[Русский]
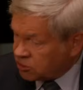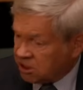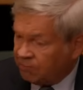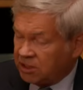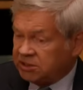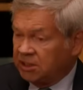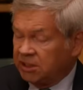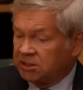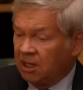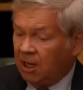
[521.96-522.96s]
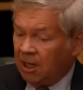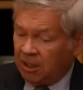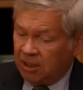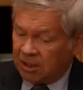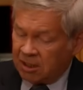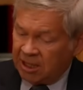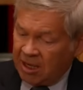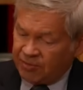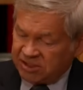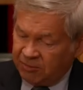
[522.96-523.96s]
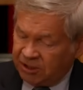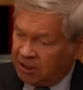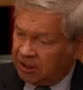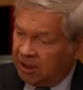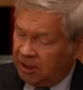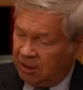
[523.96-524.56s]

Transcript: можно определять. И когда я посмотрел э,